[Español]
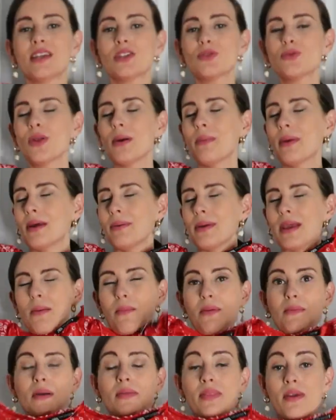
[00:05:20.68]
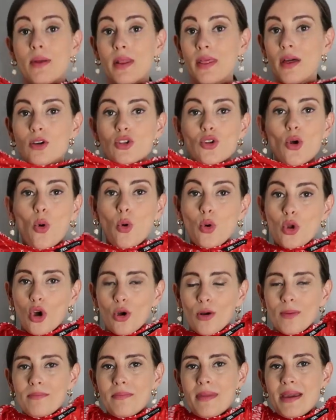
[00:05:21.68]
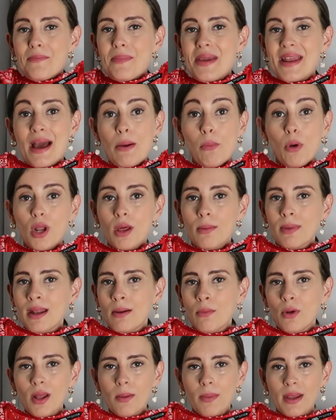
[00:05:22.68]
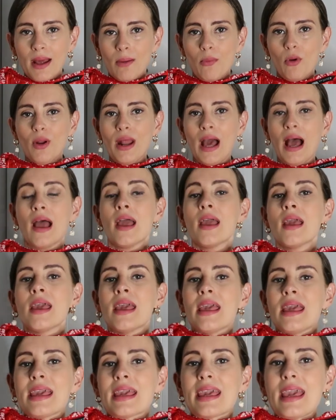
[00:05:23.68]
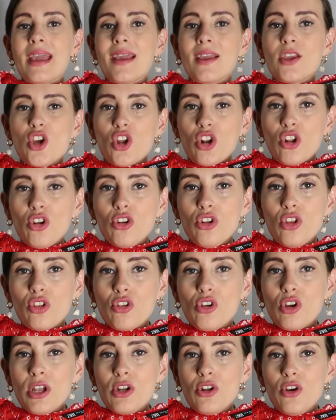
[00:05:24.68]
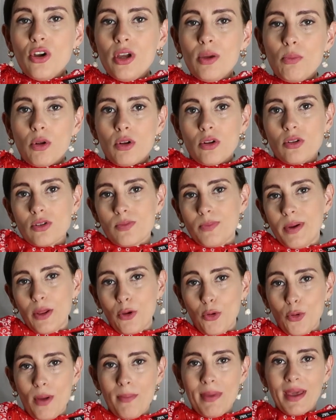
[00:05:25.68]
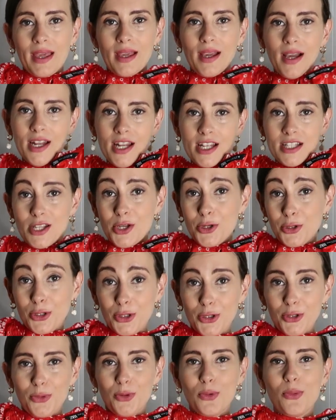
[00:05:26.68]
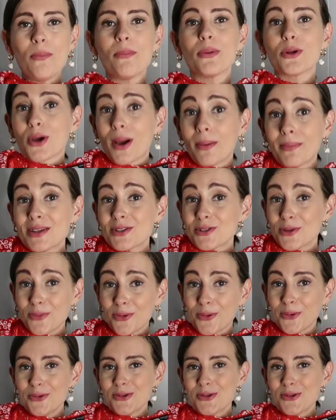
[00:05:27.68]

Es una maravilla, a mí de verdad os lo juro, me, enamora, me enamora, me enamora. Que yo reconozco que no, bueno, parezco una mexicana, estoy con tanto volumen, pero es que a mí esto me